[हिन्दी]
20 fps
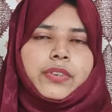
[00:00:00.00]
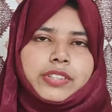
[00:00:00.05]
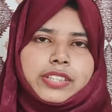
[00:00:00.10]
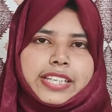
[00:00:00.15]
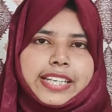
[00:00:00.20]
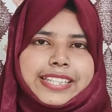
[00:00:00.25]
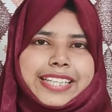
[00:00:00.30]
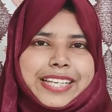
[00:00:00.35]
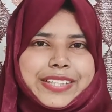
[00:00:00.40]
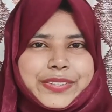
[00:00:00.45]

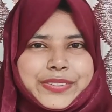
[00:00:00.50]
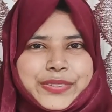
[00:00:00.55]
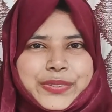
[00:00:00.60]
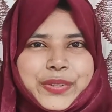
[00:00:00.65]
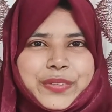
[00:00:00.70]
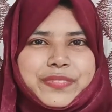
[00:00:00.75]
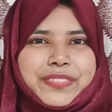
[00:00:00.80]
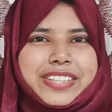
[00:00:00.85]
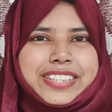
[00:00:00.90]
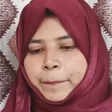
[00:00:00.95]
ओके थैंक यू
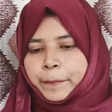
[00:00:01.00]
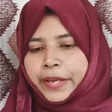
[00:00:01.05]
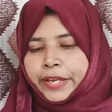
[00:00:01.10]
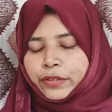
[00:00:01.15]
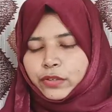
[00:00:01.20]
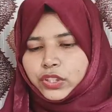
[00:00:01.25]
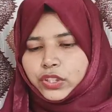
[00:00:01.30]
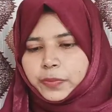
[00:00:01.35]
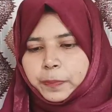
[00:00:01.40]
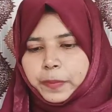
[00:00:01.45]
सो मच
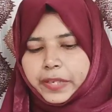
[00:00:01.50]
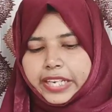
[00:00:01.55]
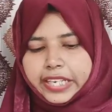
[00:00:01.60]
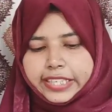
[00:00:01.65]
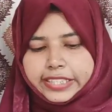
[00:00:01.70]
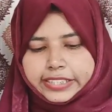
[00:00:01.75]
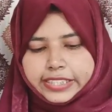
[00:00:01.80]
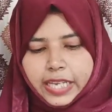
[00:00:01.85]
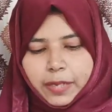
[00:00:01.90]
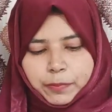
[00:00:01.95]
मैं कुछ प्ले